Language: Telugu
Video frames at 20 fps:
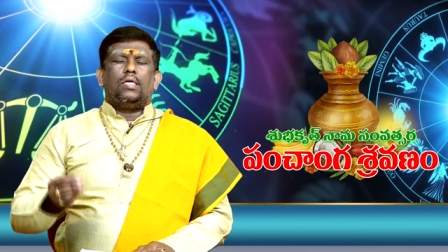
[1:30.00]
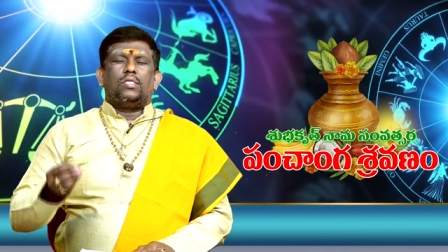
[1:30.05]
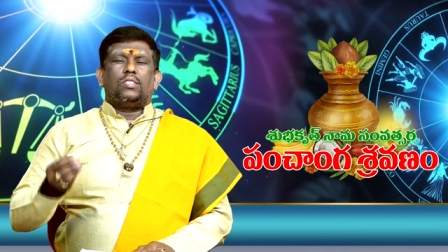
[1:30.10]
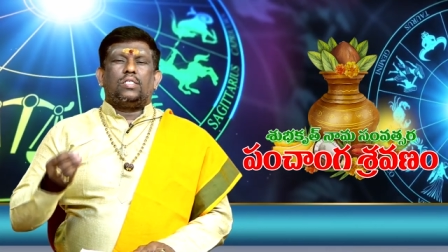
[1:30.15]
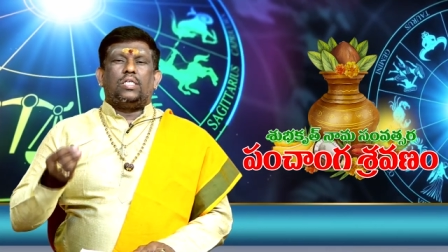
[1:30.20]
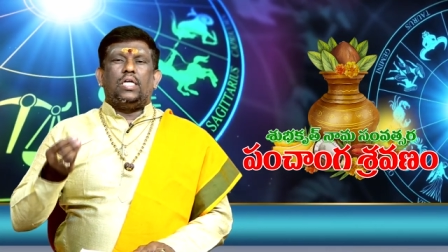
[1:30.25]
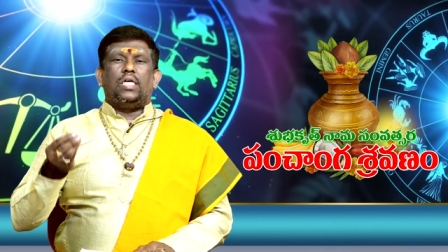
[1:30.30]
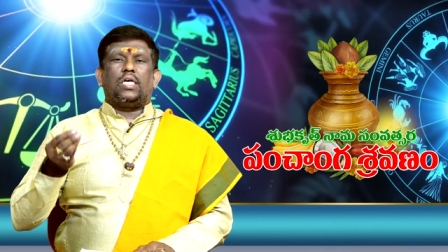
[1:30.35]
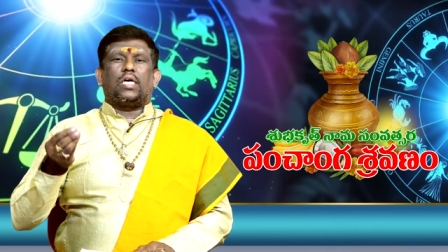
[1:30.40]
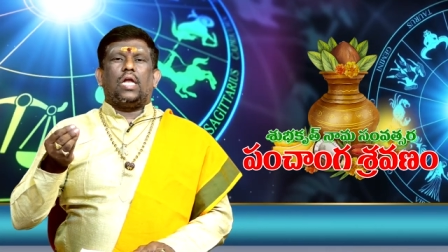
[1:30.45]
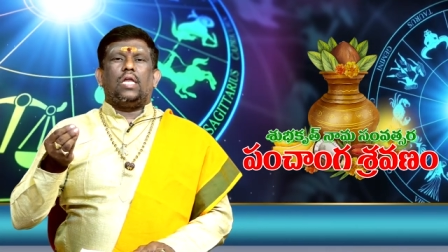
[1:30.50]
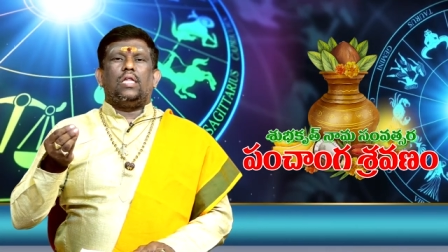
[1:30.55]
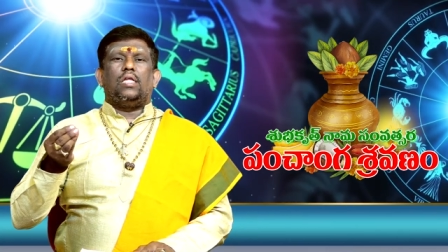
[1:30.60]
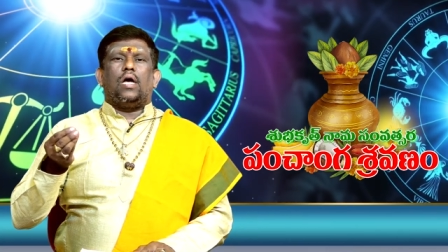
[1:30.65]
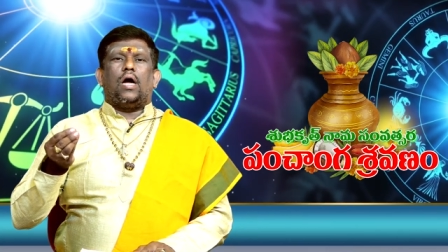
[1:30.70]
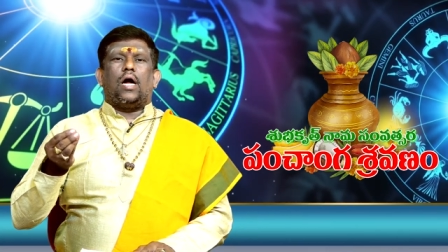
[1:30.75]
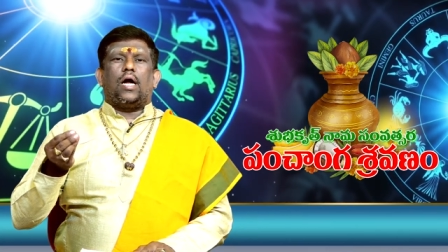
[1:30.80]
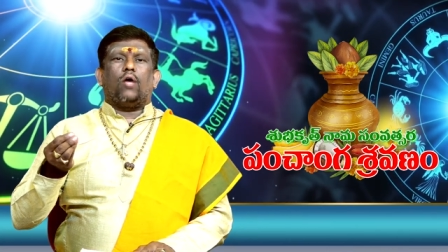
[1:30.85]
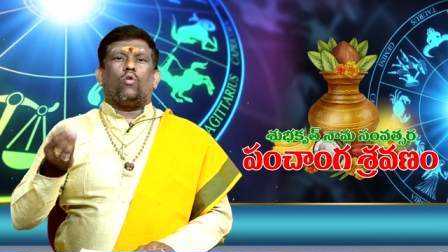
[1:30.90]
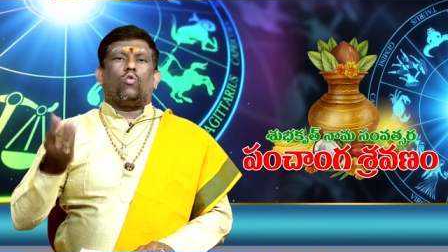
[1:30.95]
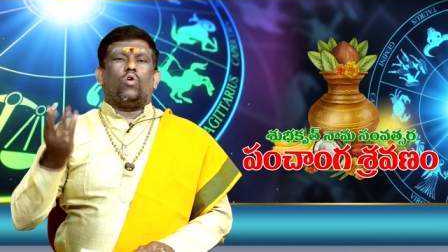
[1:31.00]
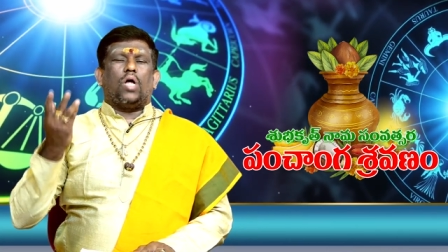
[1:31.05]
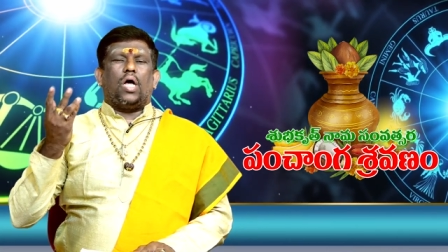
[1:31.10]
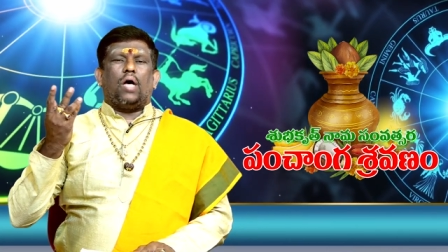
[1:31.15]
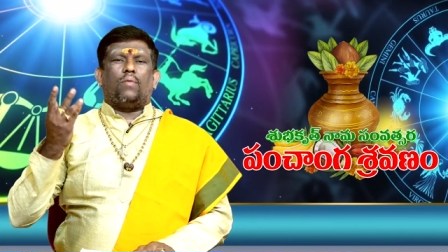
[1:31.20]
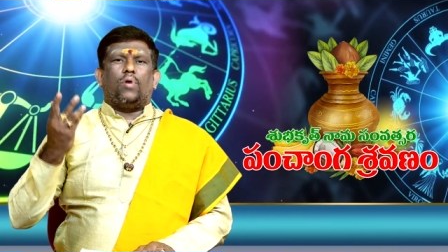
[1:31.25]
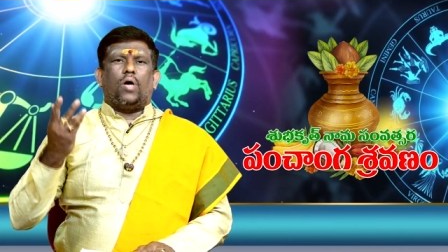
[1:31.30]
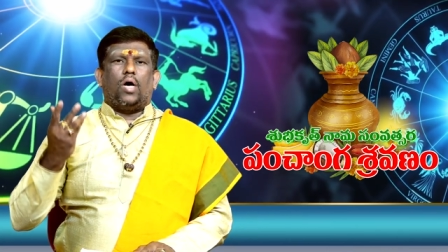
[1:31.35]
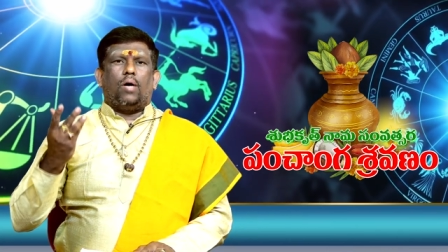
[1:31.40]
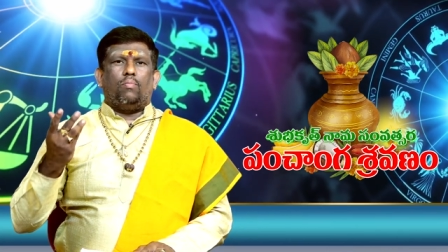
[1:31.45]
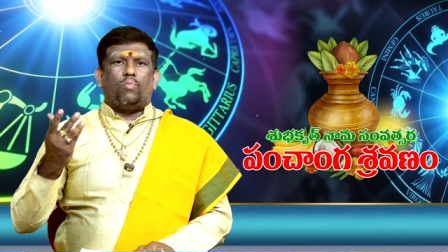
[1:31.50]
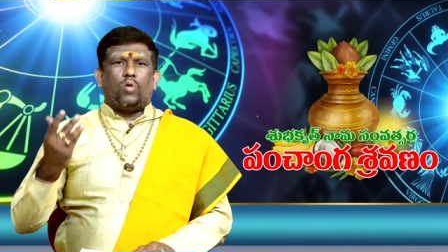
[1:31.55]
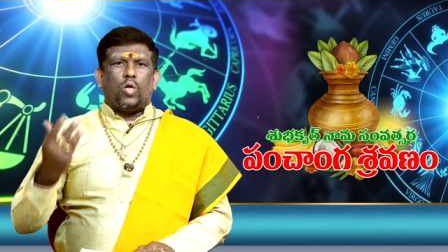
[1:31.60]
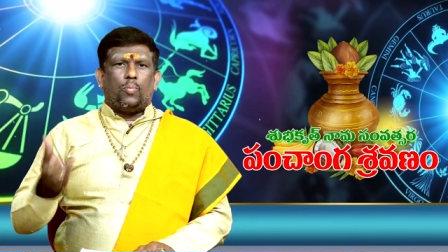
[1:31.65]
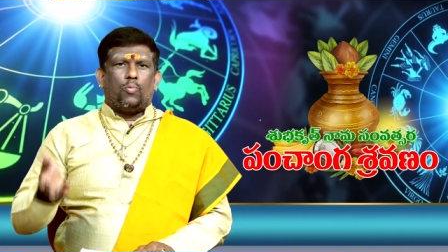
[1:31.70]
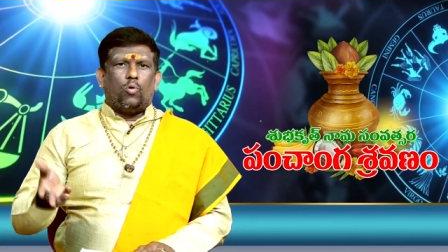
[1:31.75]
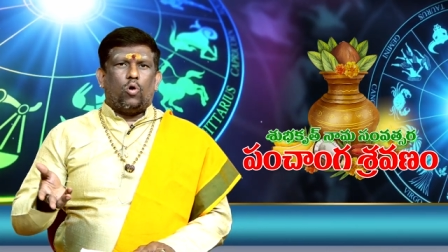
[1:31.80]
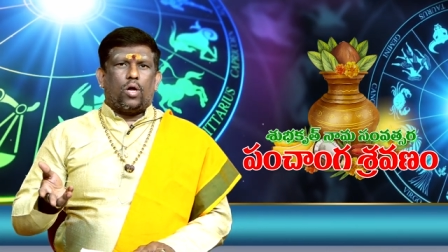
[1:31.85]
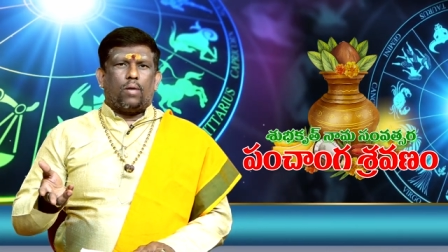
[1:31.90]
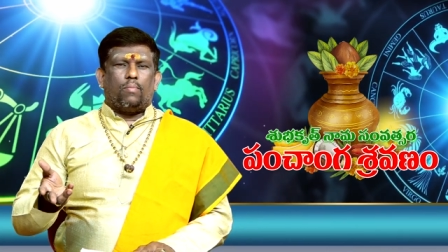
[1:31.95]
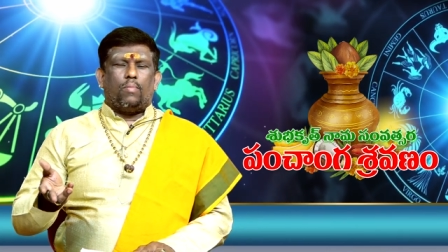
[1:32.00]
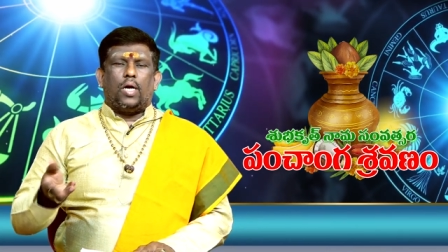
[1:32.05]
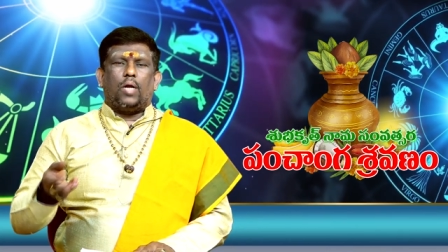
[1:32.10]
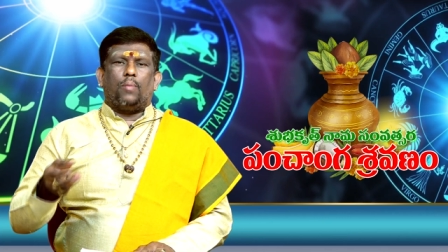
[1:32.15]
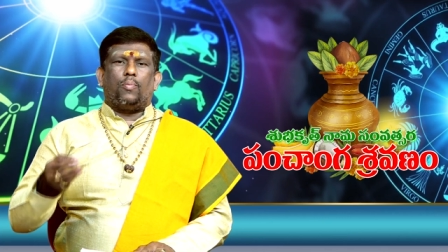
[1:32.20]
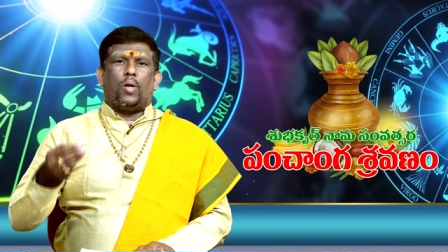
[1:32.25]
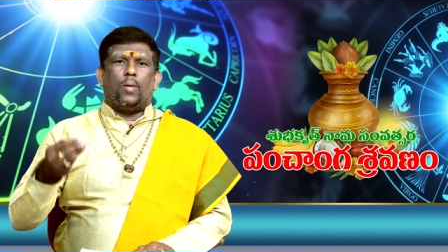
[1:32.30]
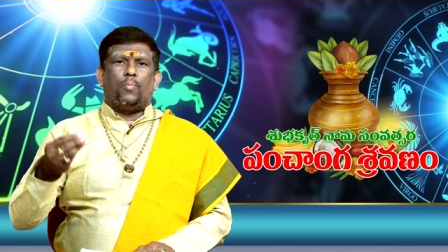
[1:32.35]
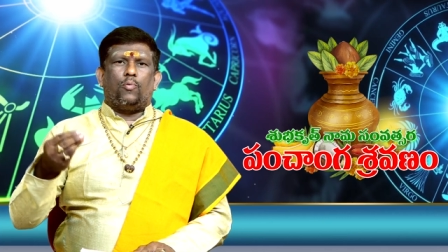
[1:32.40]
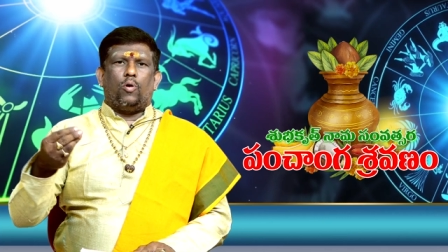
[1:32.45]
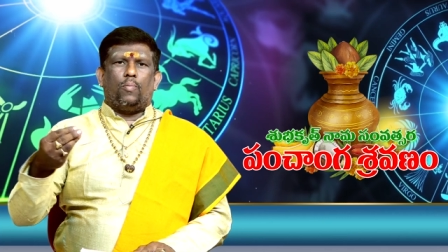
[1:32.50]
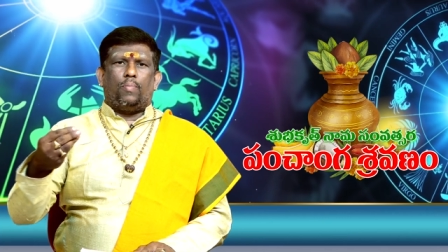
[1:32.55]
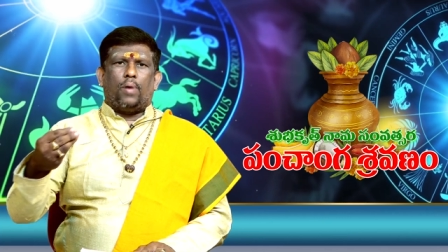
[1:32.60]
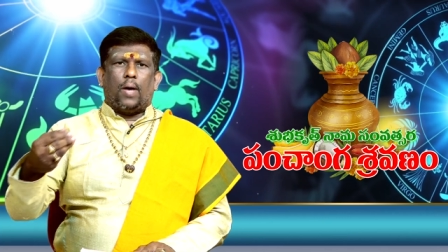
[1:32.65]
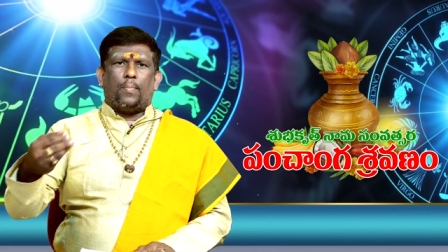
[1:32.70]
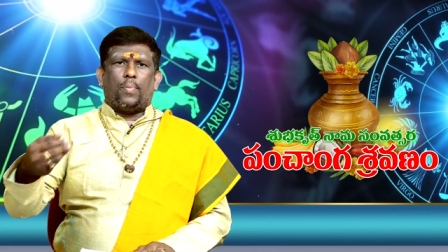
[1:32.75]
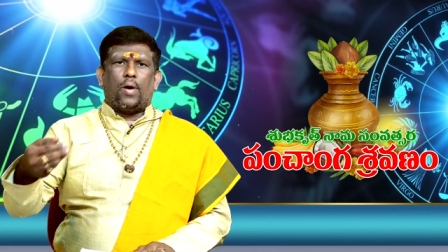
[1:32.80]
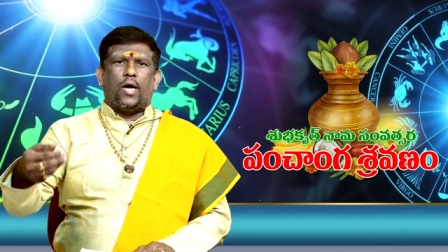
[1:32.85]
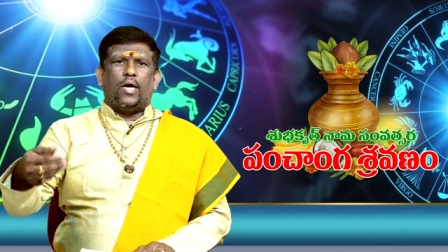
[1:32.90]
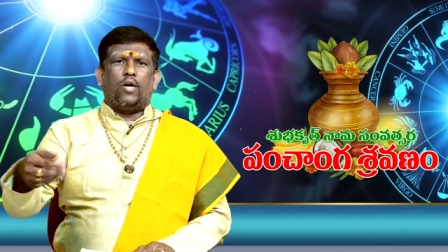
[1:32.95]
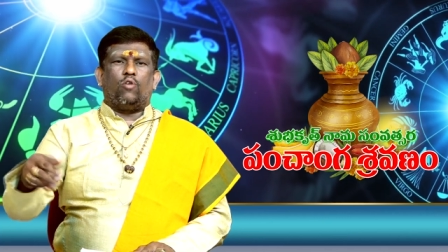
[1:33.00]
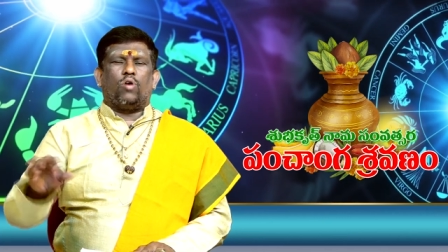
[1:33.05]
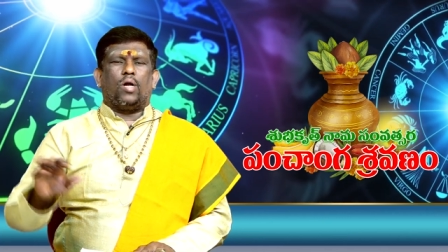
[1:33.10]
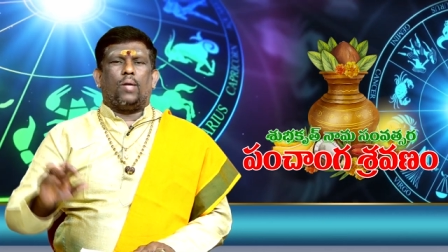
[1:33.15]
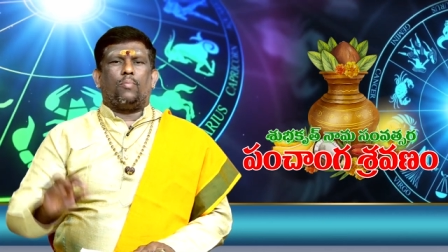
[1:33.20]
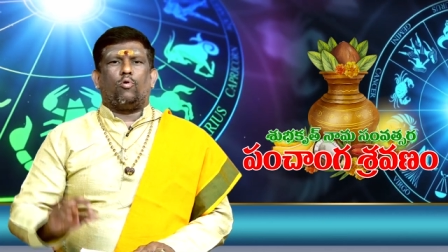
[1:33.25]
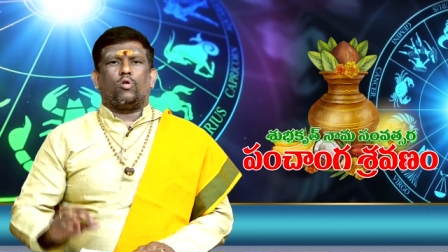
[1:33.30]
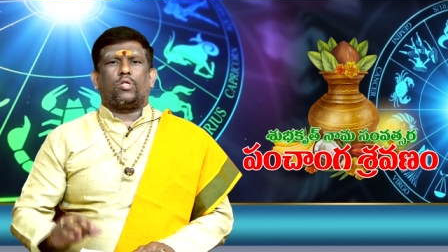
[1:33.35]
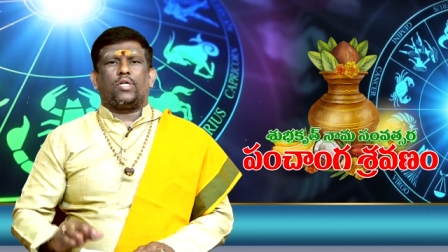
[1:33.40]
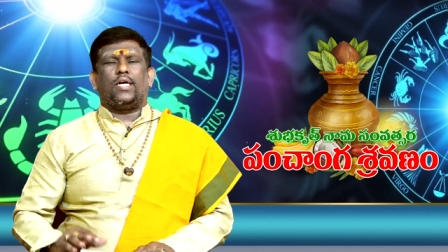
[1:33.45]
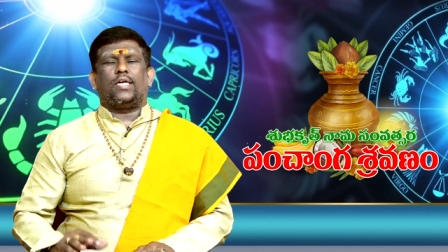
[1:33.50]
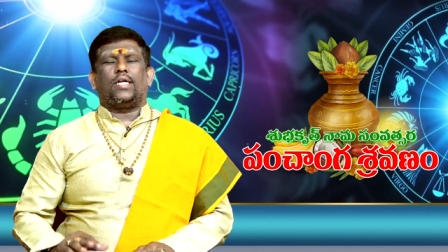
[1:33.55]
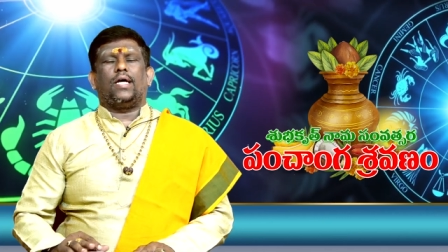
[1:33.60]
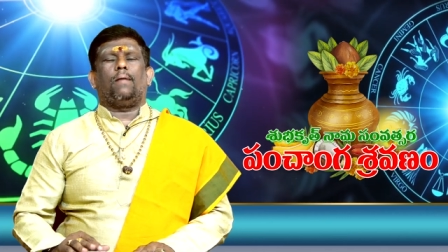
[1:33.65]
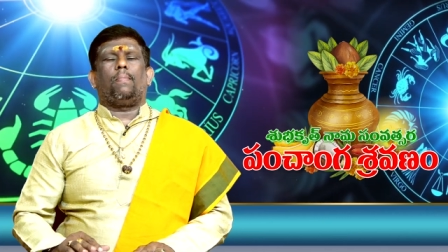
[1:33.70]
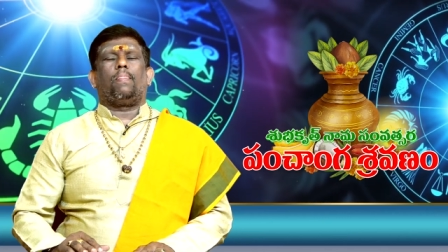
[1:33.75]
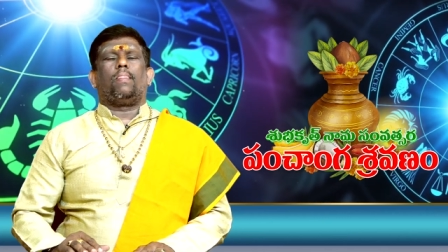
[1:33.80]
శ్రీ కళ్యాణ గుణావహం రిపుహరం అంటే రిపు పాపాలన్నీ కూడా పోతాయట